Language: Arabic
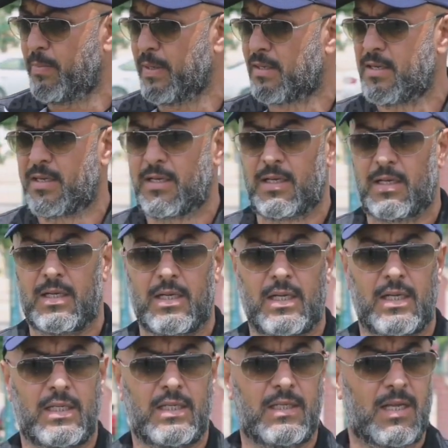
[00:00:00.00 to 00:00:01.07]
لبت
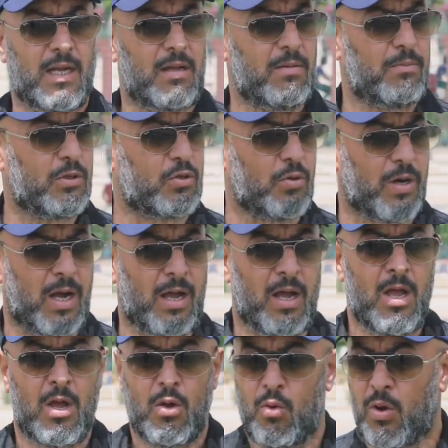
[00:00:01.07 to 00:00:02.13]
آه، النداء بسرعه
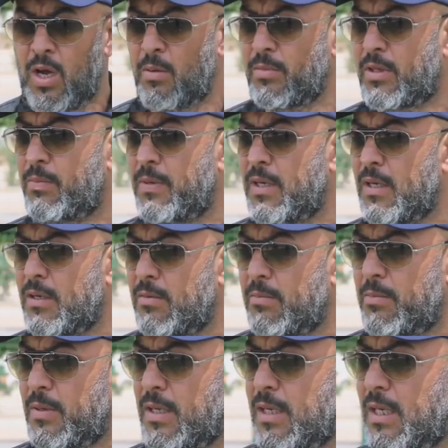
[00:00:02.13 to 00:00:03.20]
وقامت ب...
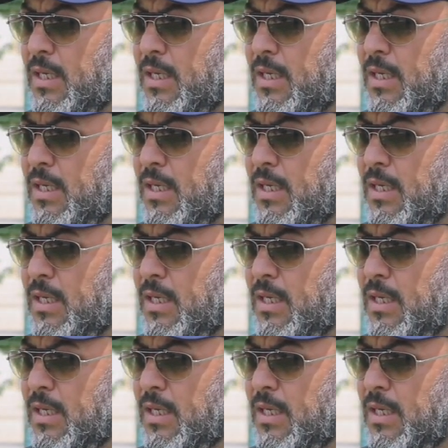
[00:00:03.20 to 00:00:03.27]
ب...